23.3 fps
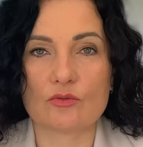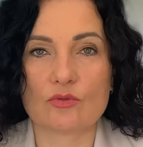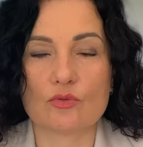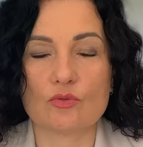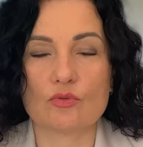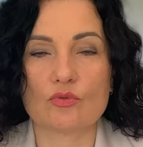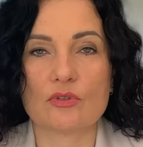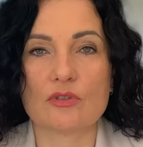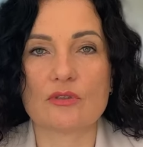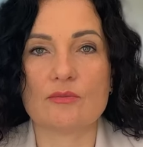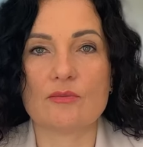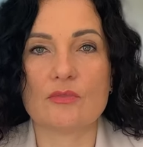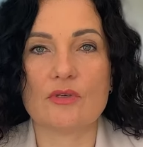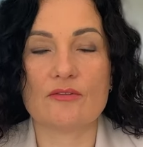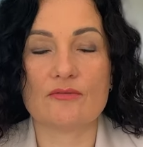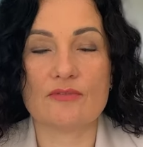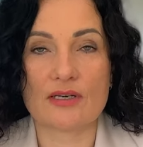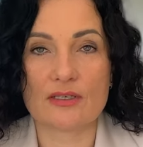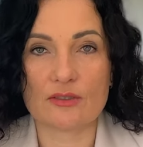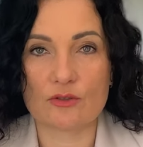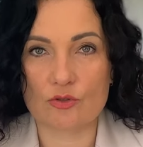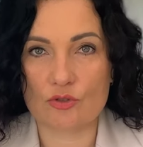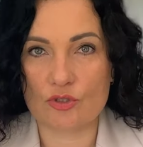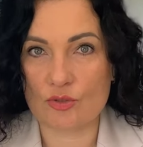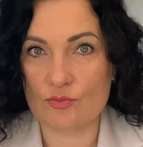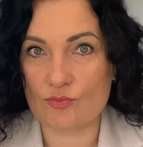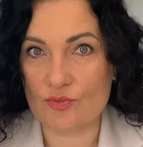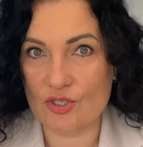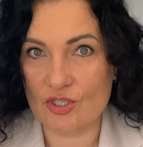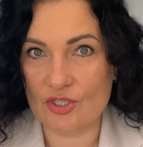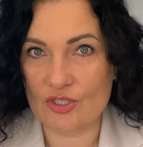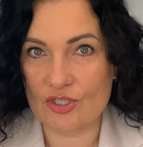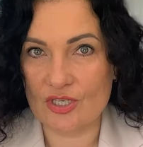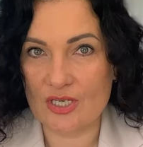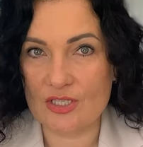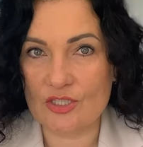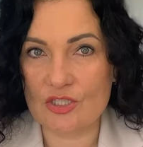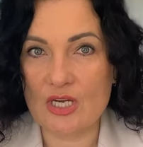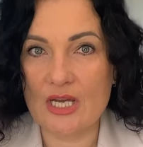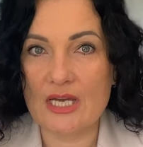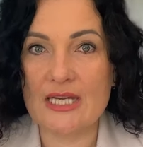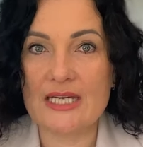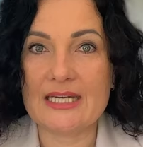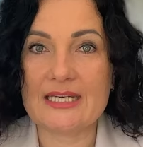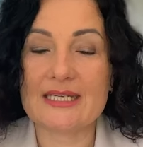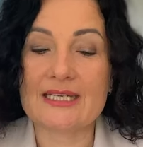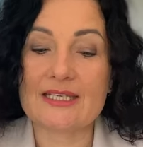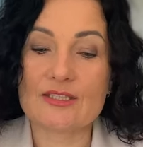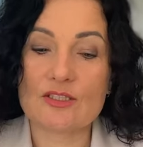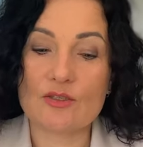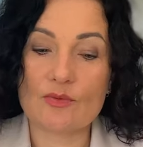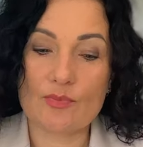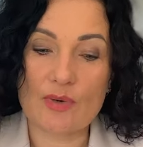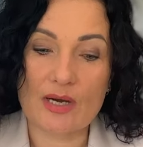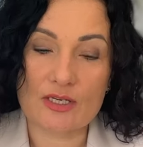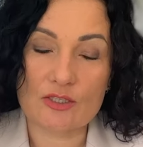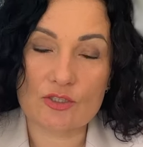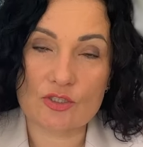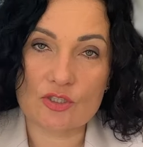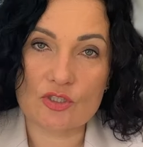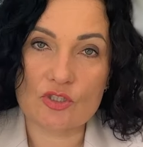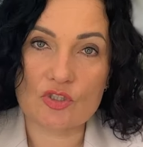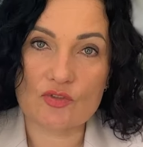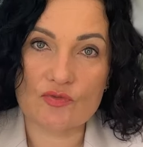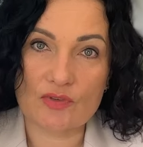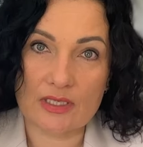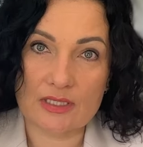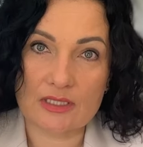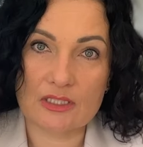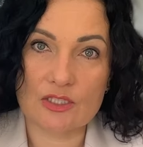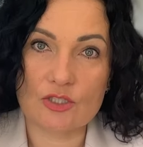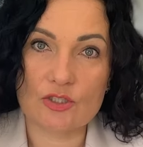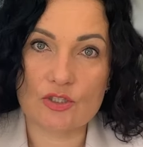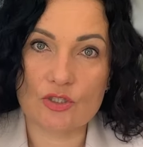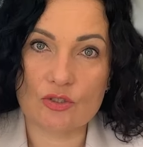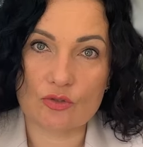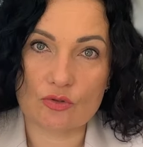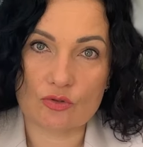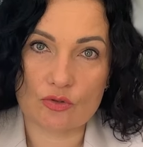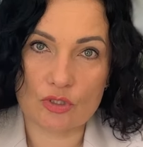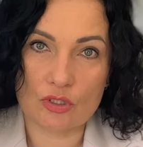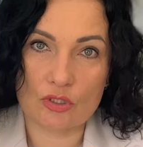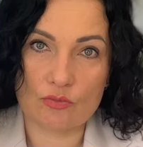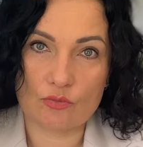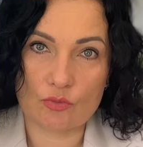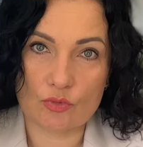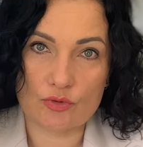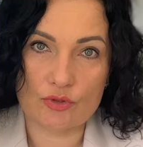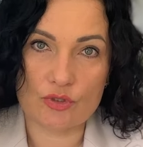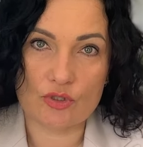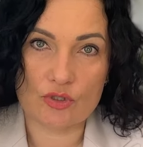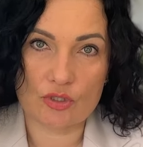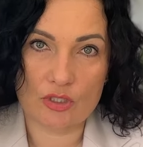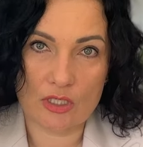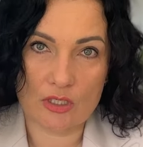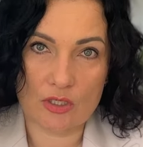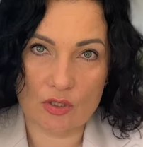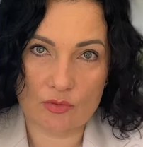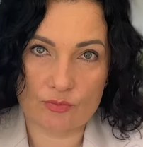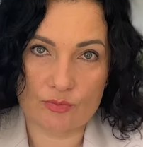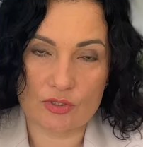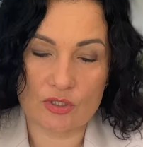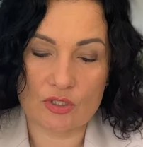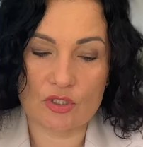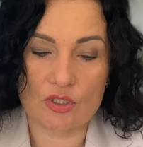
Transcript: którym warto się przyjrzeć i zobaczyć, czy faktycznie to ty musisz je robić.